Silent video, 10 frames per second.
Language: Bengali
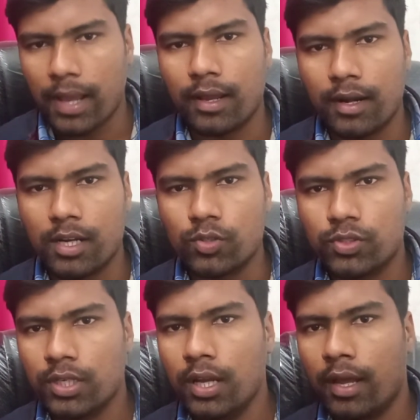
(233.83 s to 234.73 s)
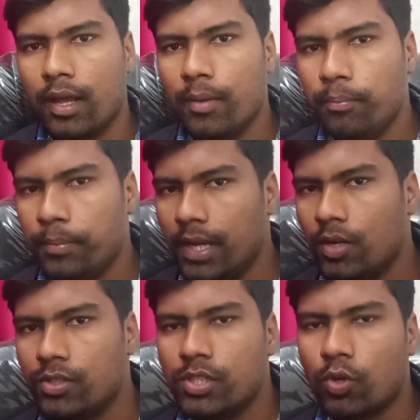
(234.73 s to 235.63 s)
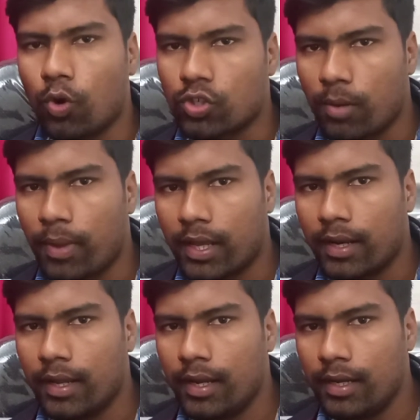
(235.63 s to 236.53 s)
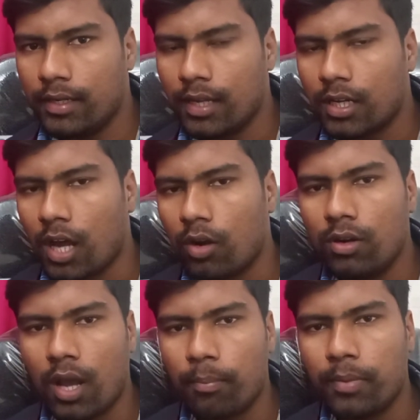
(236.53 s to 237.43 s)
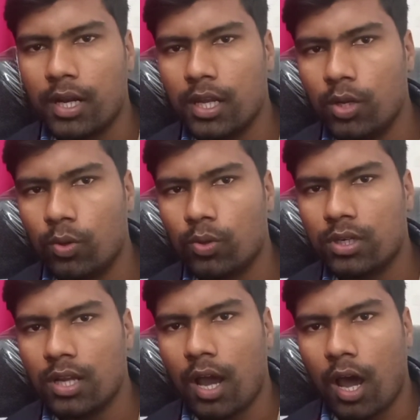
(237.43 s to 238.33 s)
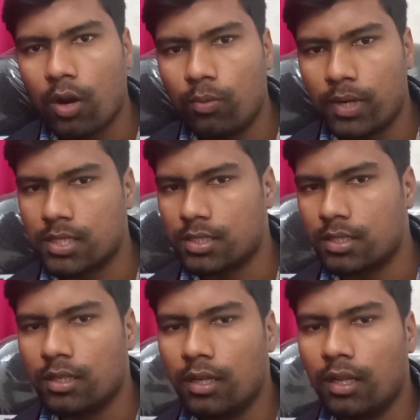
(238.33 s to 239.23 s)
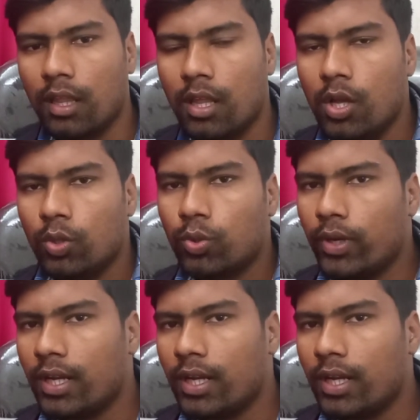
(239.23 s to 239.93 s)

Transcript: পায়খানাটা হচ্ছে হ্যাঁ মেন হচ্ছে কষা পায়খানা এইটার কারণে আপনার এই রোগটি আরও বাড়ছে হ্যাঁ তো